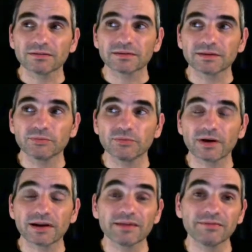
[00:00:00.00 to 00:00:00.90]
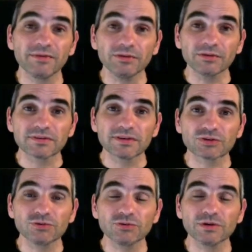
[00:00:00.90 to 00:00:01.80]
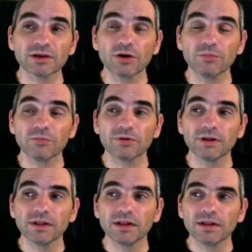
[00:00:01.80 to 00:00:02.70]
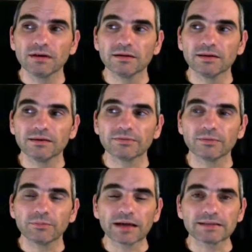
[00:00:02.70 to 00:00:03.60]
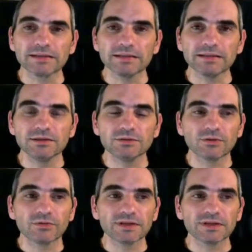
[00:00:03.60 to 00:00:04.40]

c'est de pouvoir les vendre ces jeux et comme euh, ils font partie on va